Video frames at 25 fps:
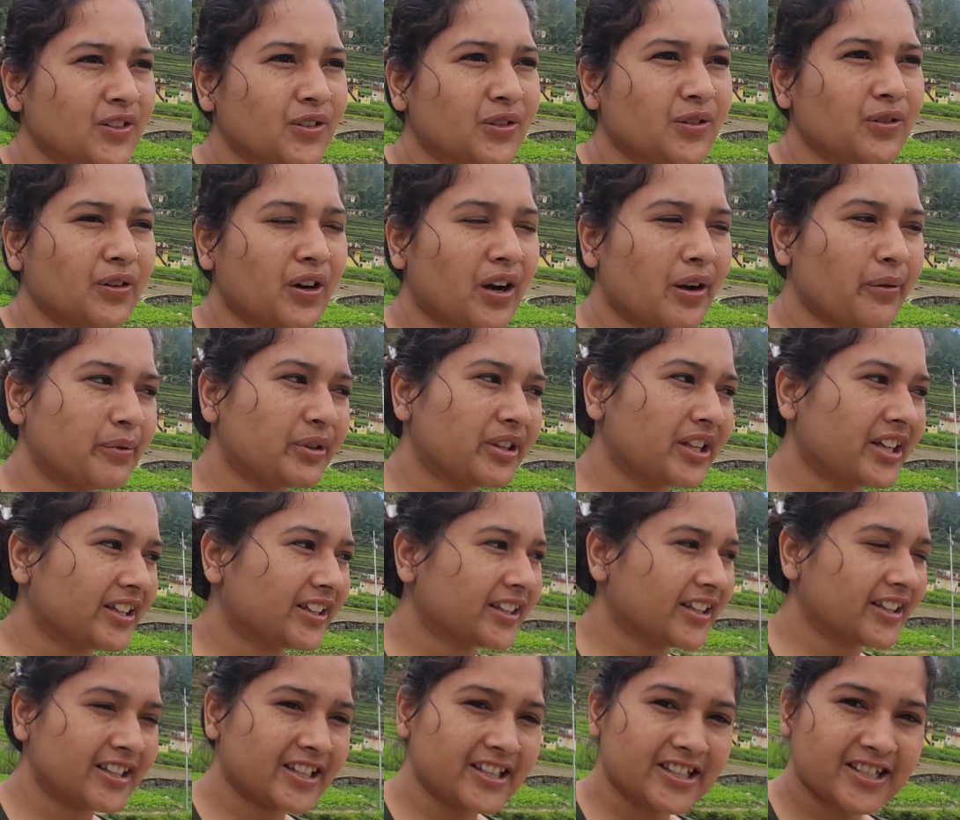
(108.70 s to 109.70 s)
तो अभी
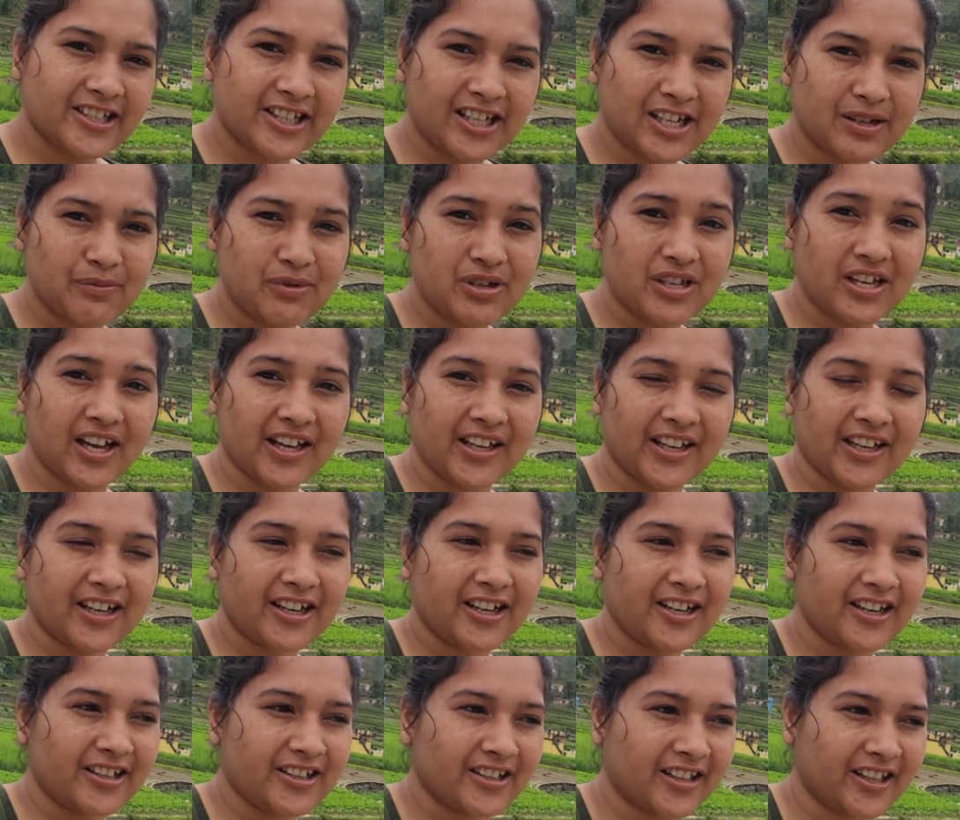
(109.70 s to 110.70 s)
देखते हैं दिनचर्या में क्या क्या
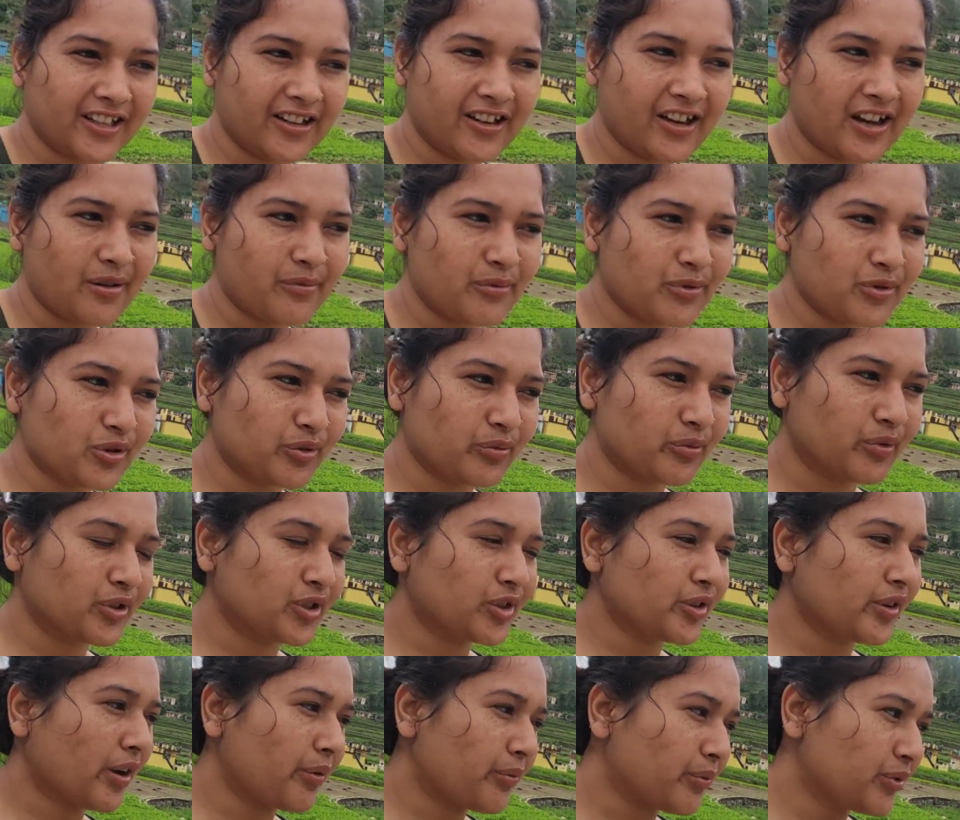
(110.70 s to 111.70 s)
करते हैं अभी सुबह
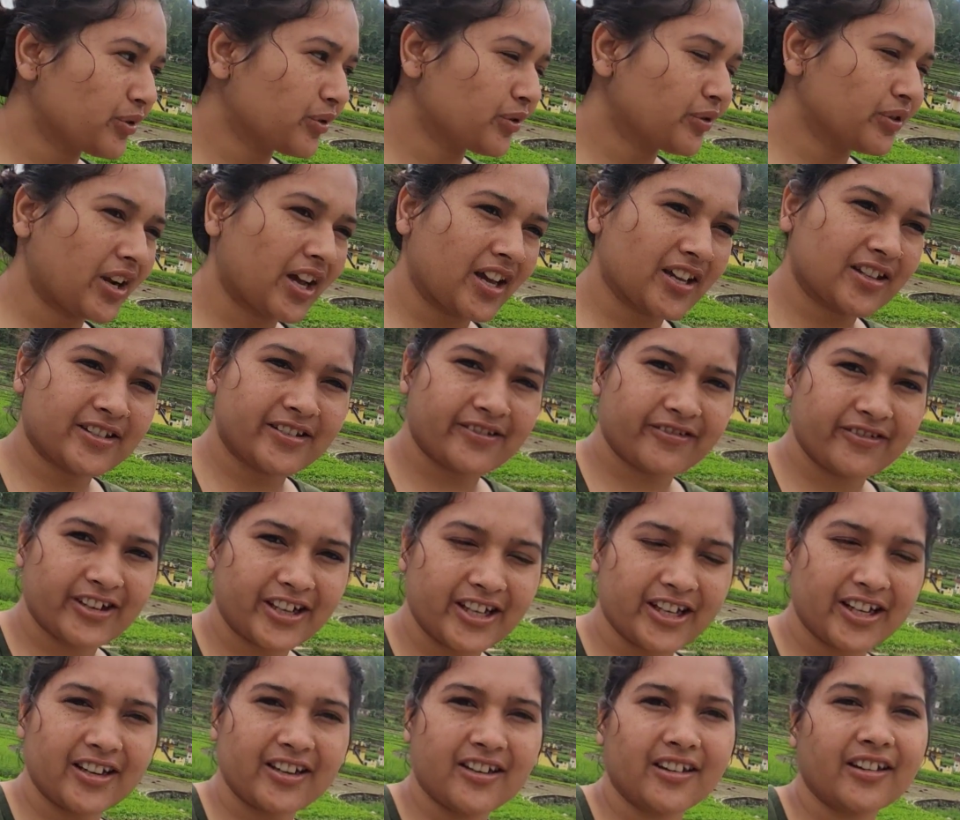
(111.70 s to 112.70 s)
से अभी तो नाश्ता
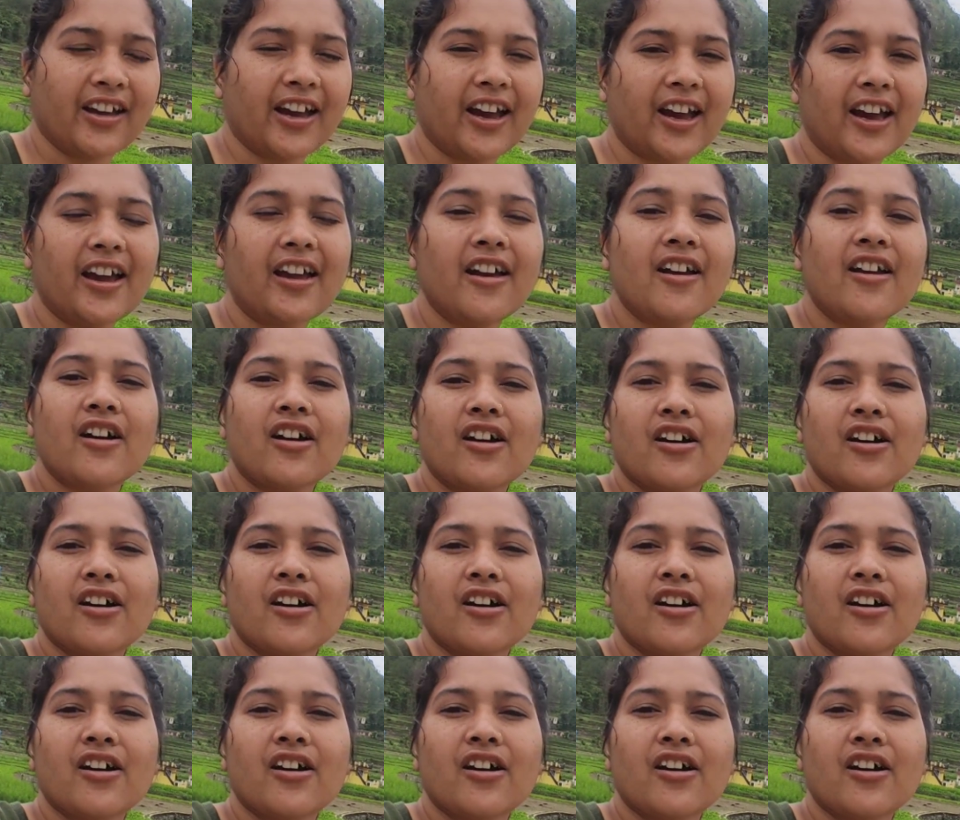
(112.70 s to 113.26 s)
वगैरह किया है